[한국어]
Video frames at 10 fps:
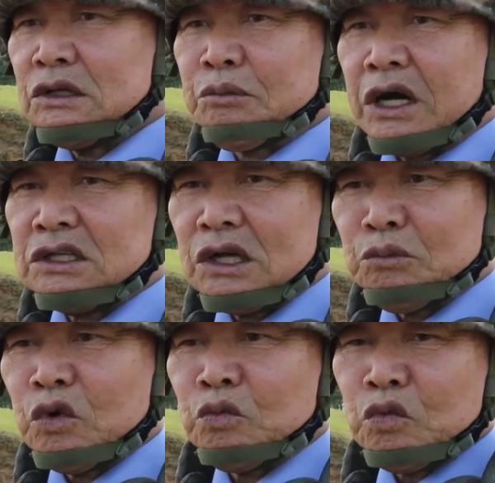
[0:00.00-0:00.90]
이
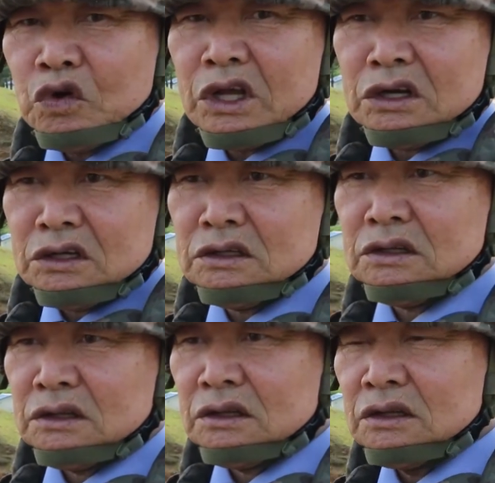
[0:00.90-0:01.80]
방탄복
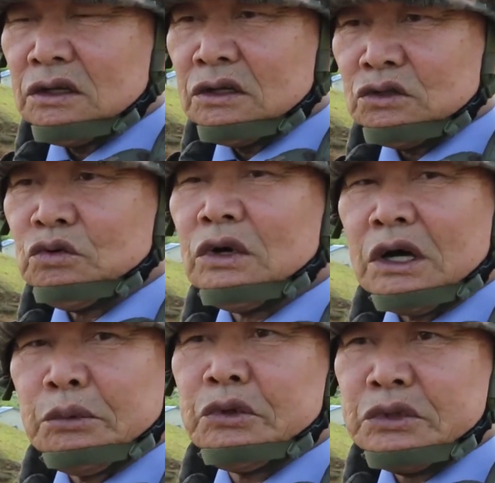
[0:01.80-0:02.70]
무게는 좀
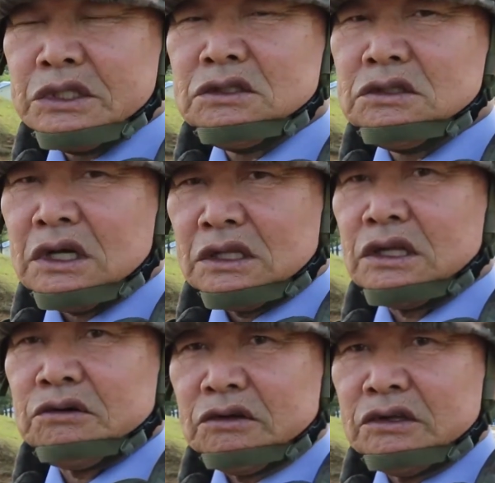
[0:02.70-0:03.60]
가벼워진 것
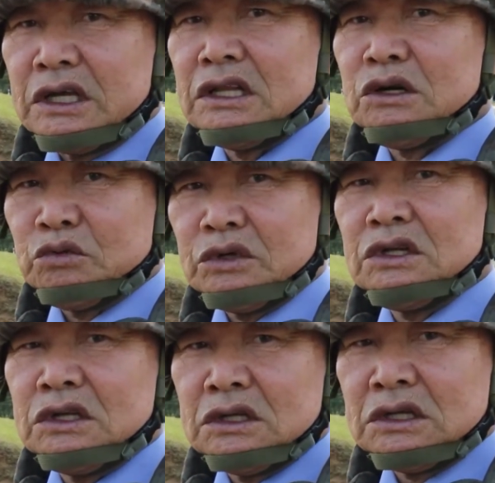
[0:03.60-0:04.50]
같다고요. 음. 옛날
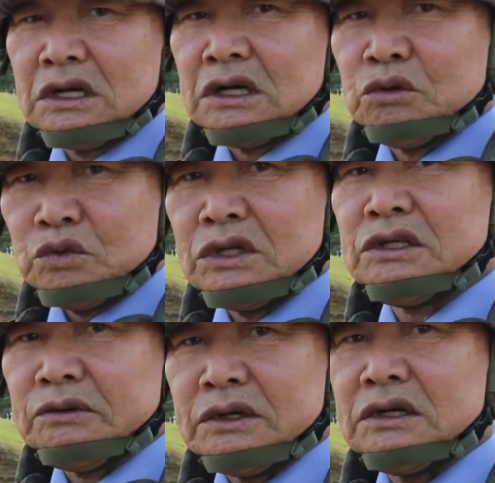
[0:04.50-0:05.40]
우리가 군대
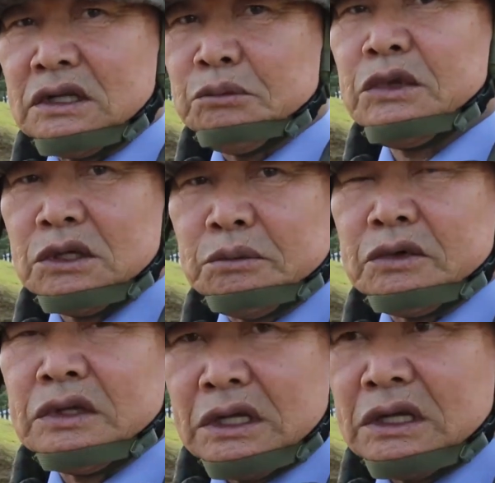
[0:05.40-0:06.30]
생활할 때 이게
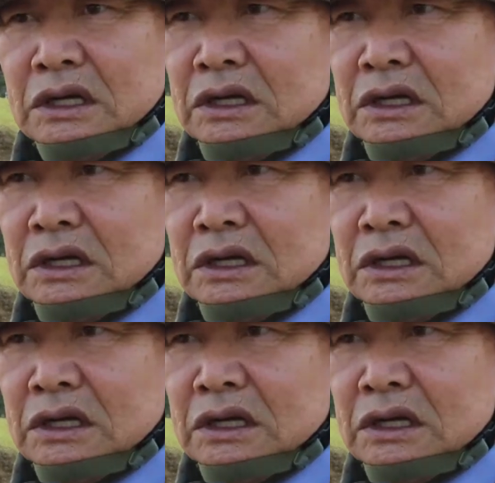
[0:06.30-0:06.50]
왜가벼워졌